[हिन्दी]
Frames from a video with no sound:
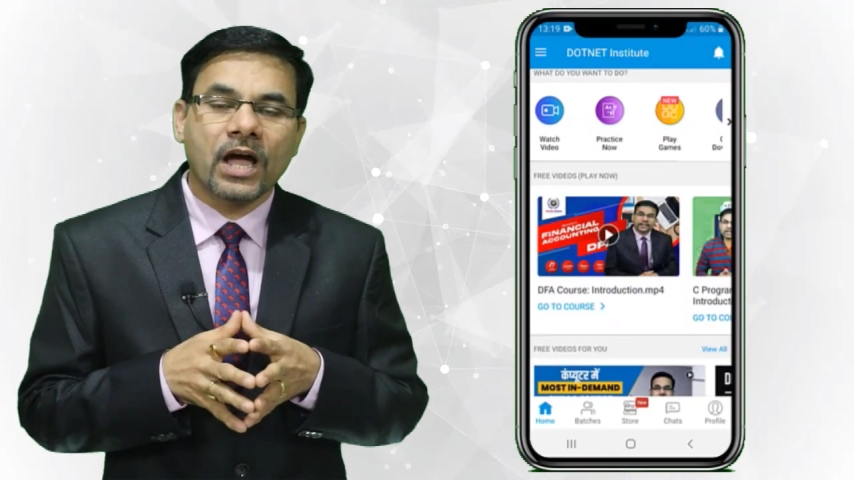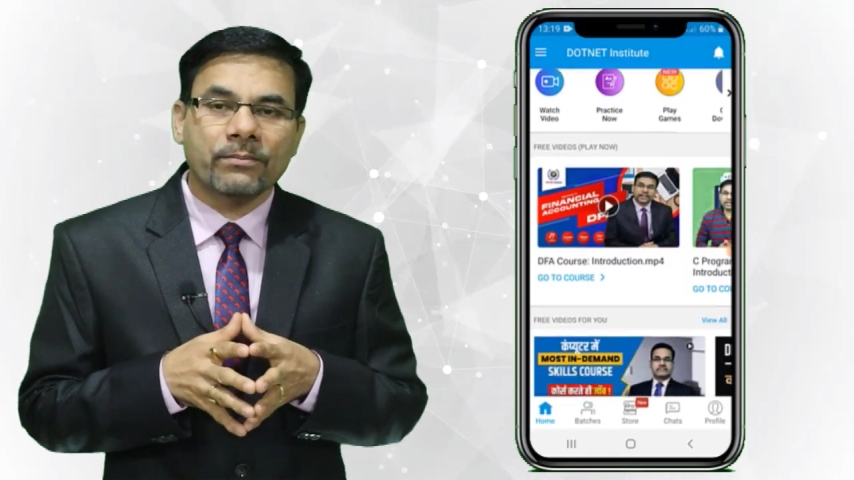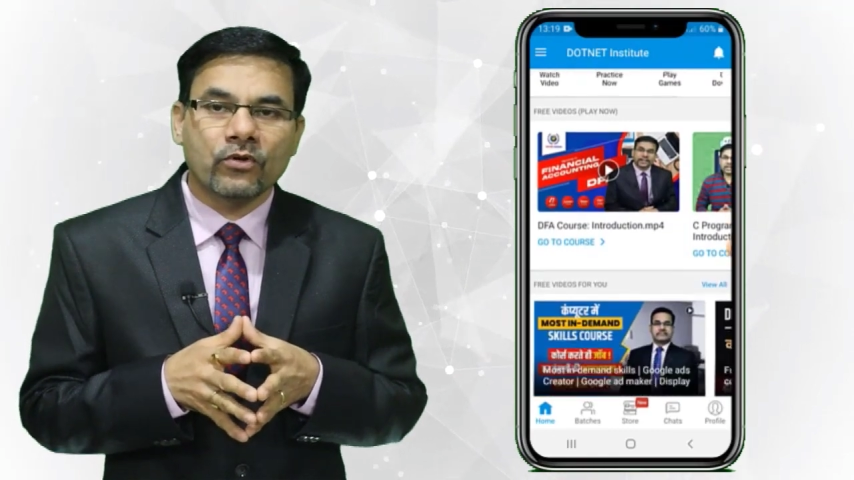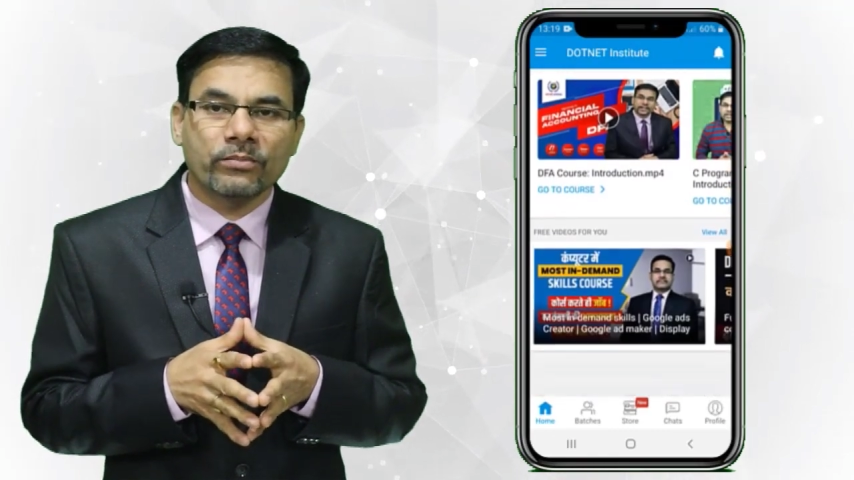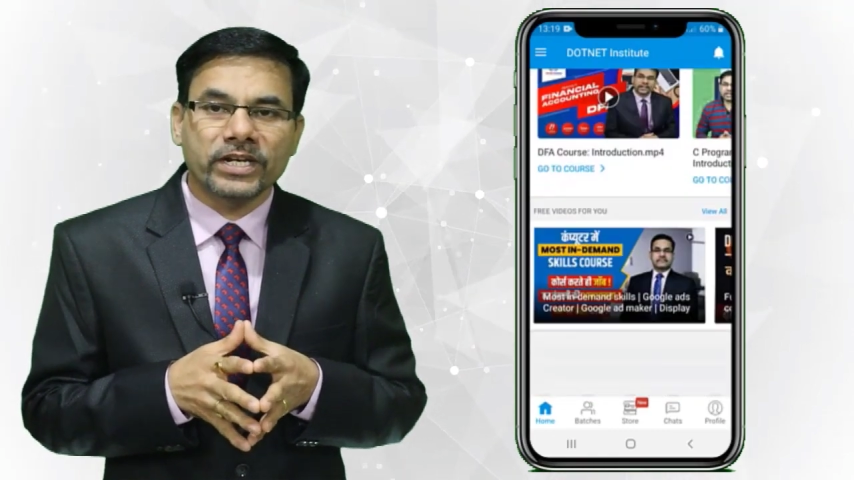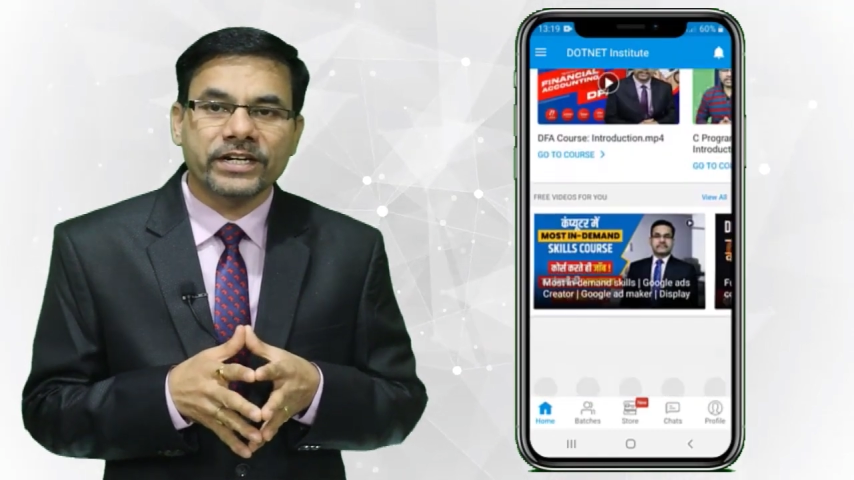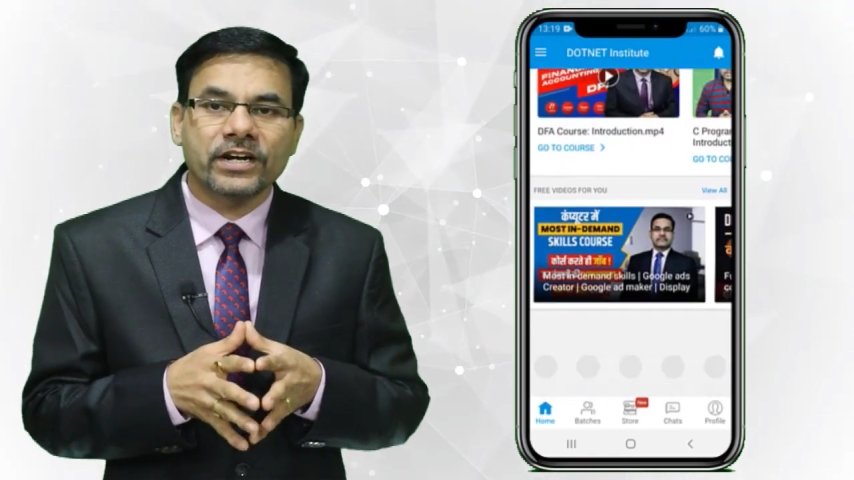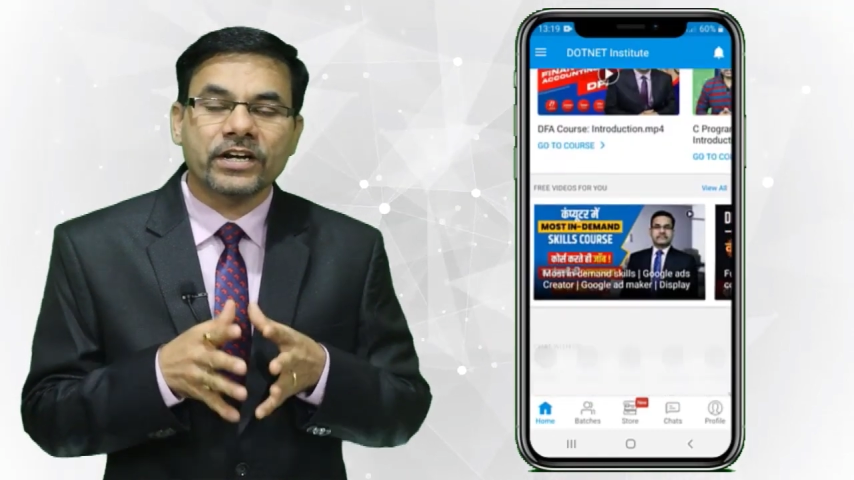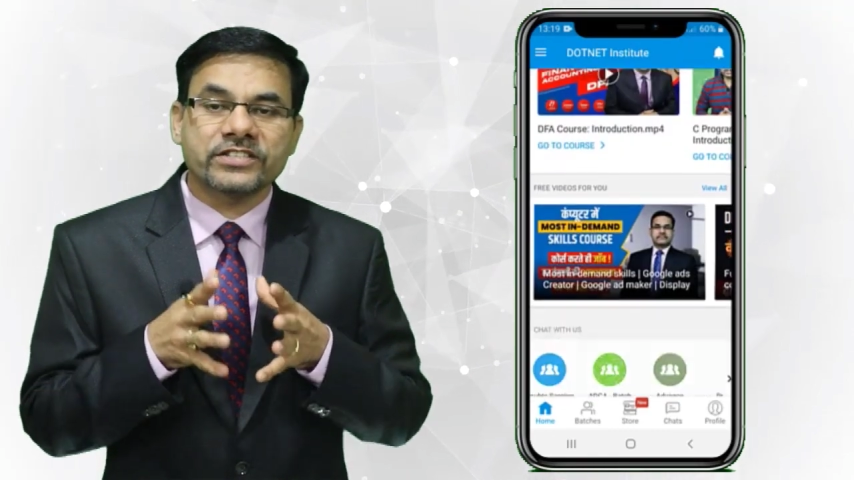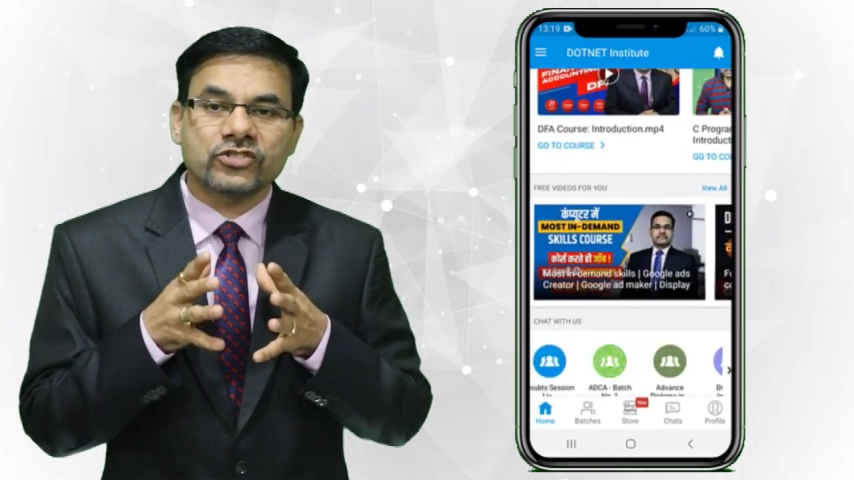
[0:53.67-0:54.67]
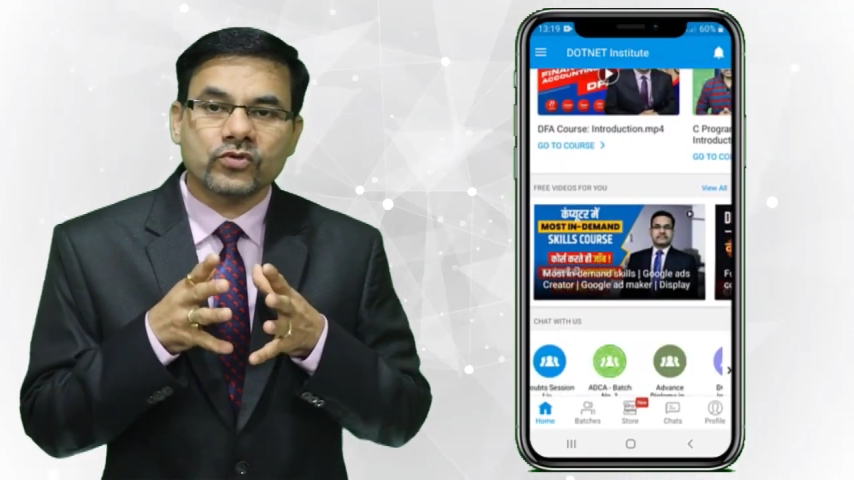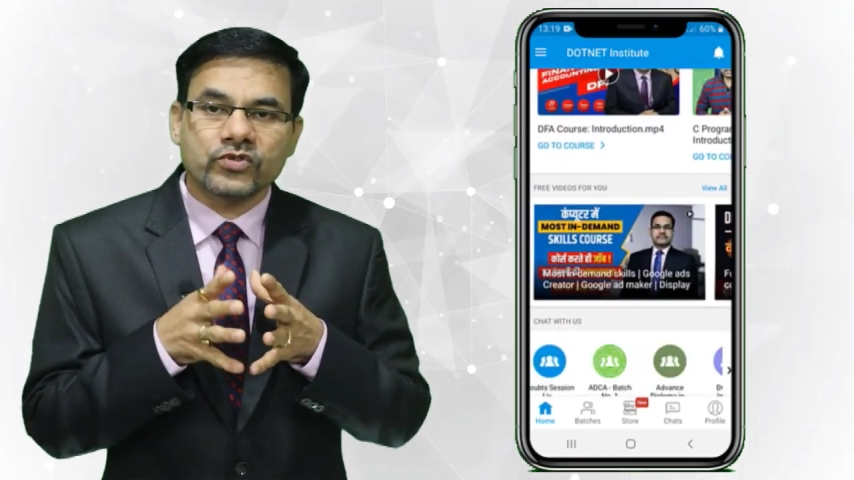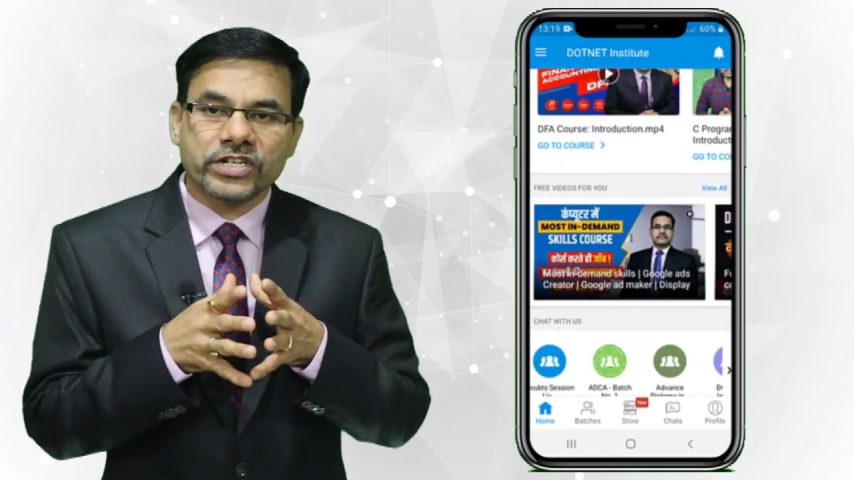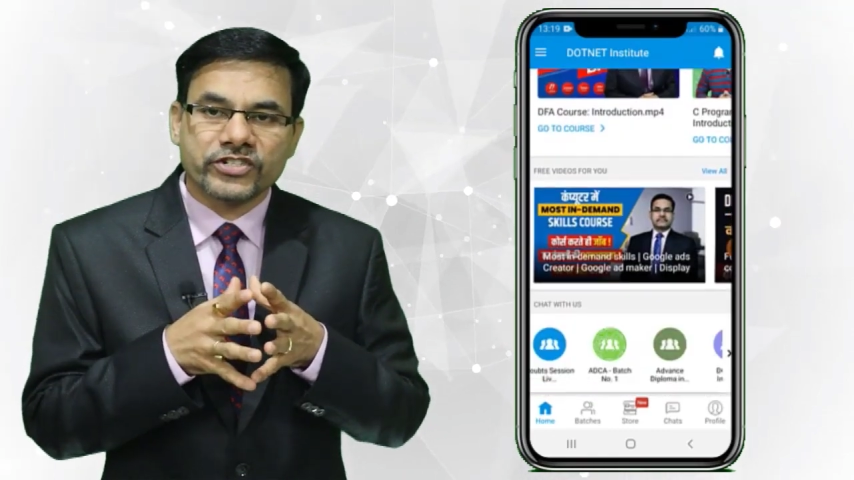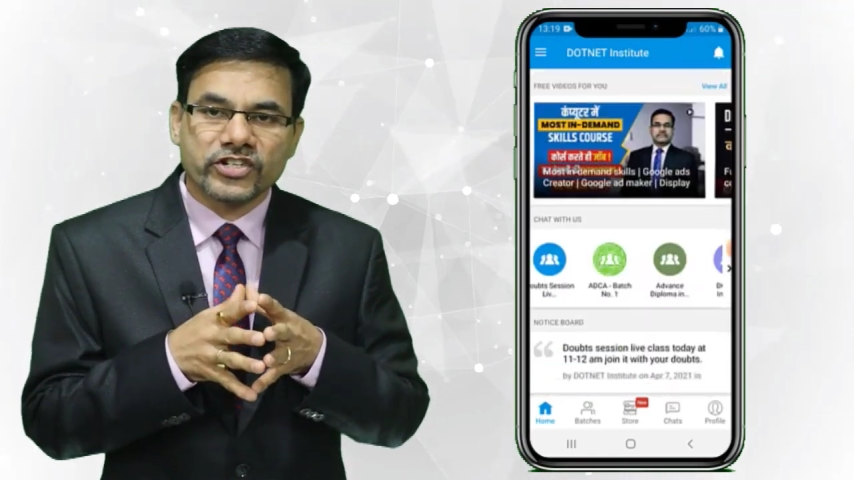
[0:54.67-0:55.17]
आपको मिलेगा
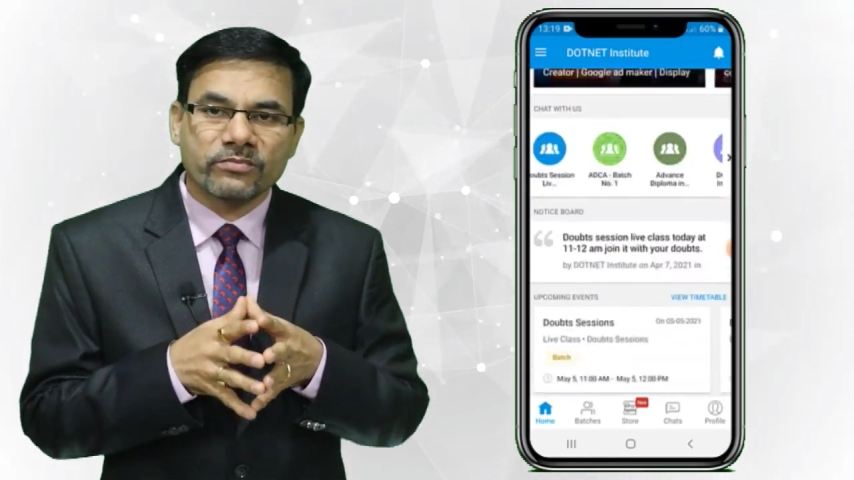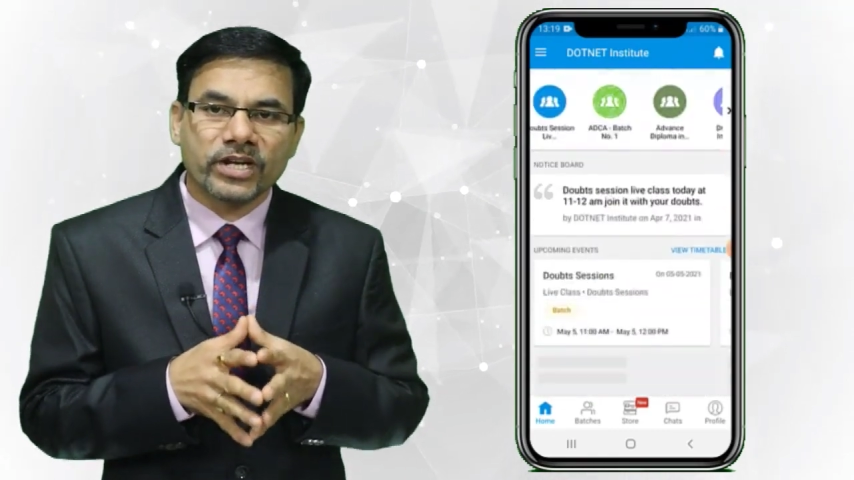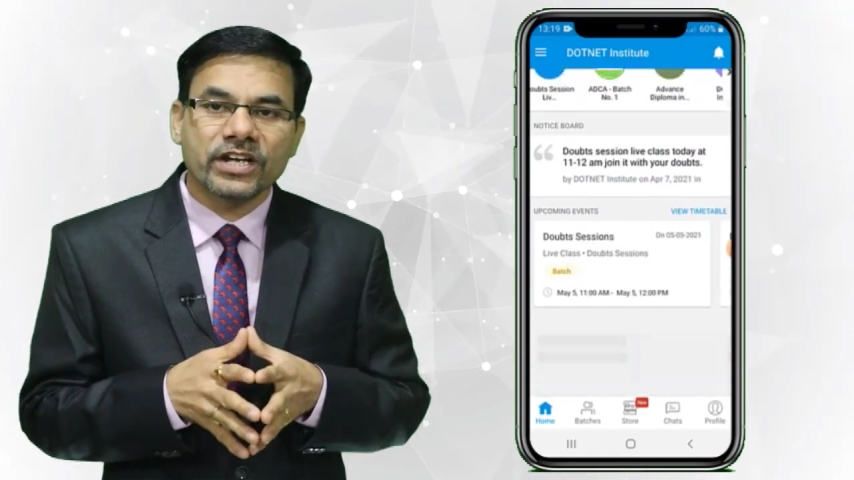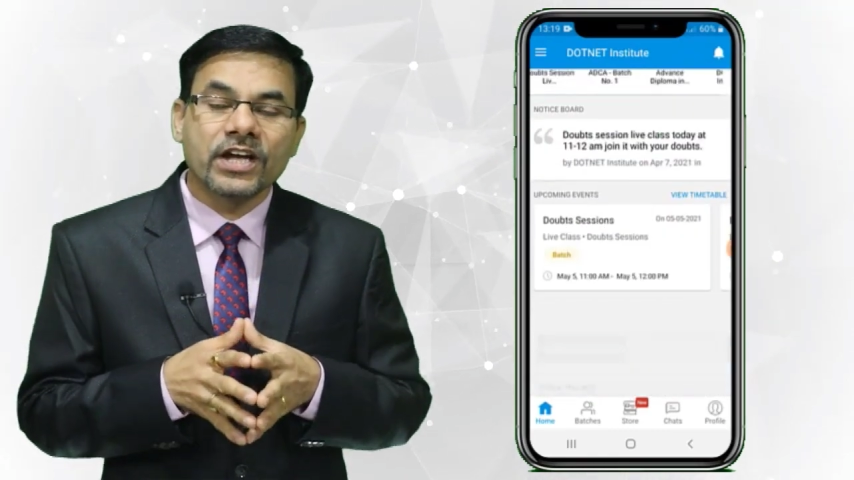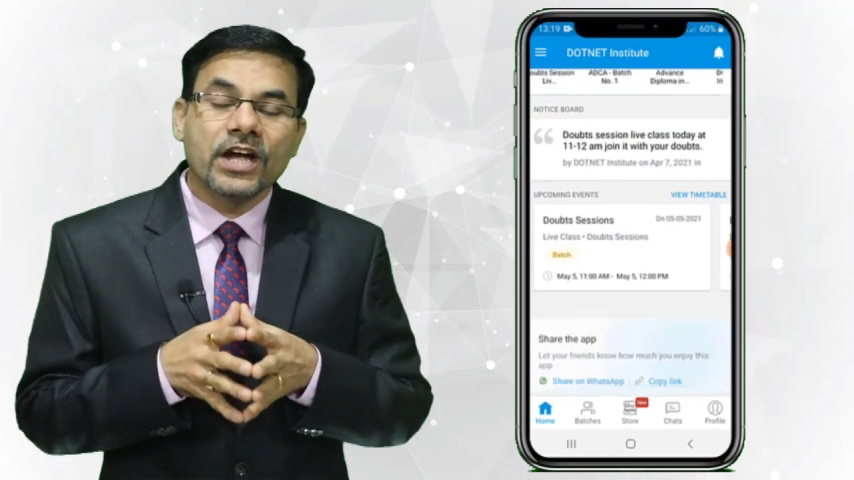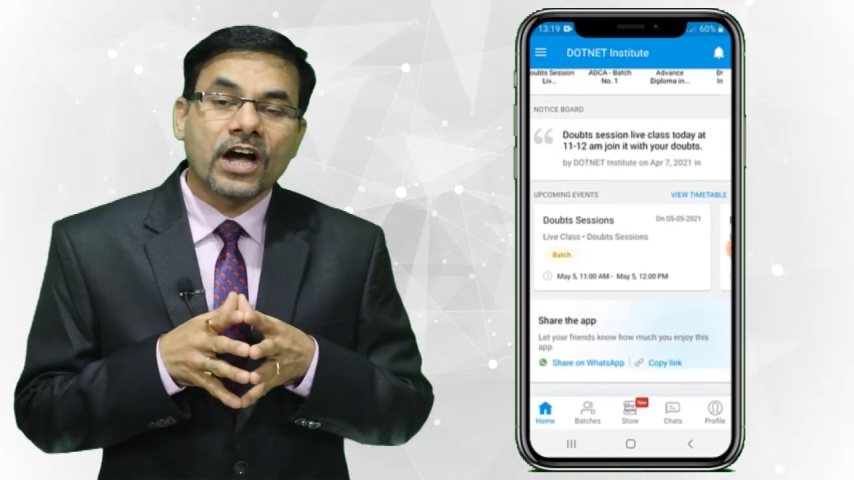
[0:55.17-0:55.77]
स्टोर सेक्शन में